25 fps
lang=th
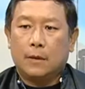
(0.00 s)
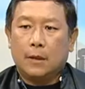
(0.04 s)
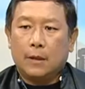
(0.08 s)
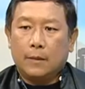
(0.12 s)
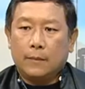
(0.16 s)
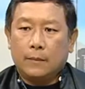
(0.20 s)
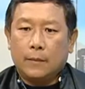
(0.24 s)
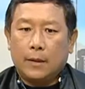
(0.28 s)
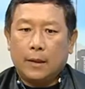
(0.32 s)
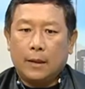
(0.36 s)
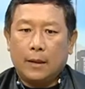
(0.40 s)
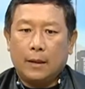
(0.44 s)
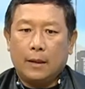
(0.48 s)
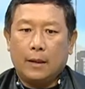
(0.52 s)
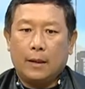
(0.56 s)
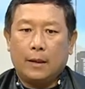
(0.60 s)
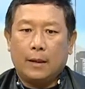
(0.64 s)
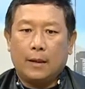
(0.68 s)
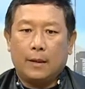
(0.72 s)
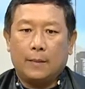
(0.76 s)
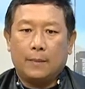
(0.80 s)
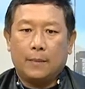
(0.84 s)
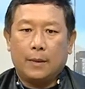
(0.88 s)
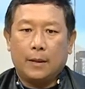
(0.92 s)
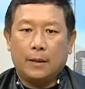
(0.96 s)
เดิมที
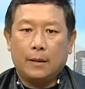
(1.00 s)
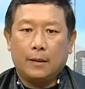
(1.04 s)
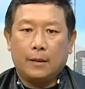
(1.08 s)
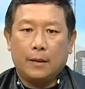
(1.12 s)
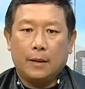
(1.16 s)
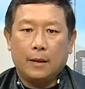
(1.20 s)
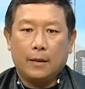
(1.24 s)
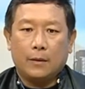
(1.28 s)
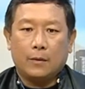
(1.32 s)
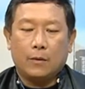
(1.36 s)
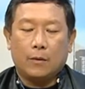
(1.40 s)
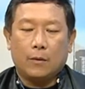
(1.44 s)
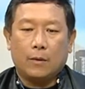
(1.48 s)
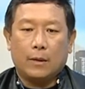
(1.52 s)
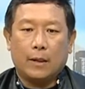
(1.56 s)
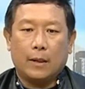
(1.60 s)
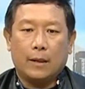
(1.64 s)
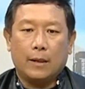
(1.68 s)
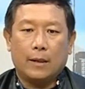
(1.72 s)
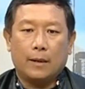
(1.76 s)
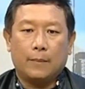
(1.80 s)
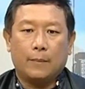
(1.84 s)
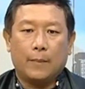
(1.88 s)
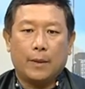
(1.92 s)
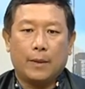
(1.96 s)
เนี่ยพื้นที่ตรง
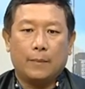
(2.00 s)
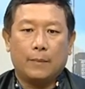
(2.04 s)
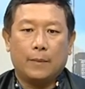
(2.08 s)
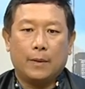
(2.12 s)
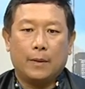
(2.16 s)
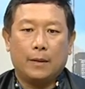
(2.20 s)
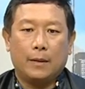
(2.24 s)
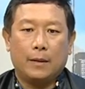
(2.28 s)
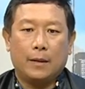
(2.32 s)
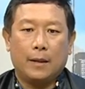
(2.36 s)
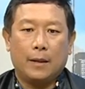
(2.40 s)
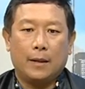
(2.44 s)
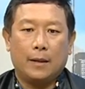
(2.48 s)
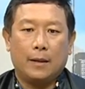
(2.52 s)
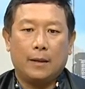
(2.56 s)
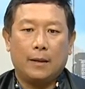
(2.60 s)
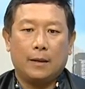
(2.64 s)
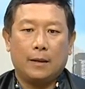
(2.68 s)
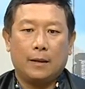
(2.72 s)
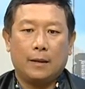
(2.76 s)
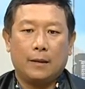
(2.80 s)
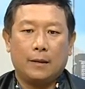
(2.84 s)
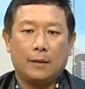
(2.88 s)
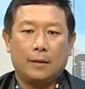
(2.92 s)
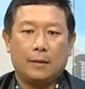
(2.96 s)
นั้นเนี่ยเป็นพื้นที่
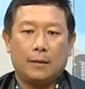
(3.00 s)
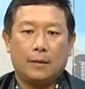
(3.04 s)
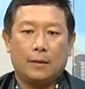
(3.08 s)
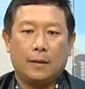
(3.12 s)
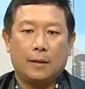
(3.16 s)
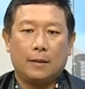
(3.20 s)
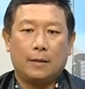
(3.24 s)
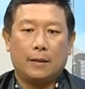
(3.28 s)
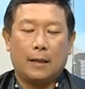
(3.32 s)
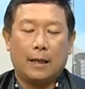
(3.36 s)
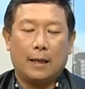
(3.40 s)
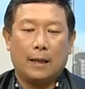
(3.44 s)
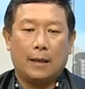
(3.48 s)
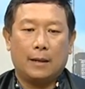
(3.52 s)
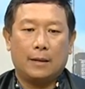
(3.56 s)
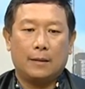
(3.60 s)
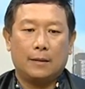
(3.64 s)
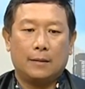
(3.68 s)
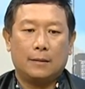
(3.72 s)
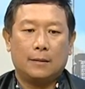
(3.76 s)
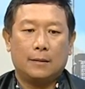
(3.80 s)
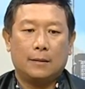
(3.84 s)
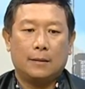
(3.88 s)
ที่ทาง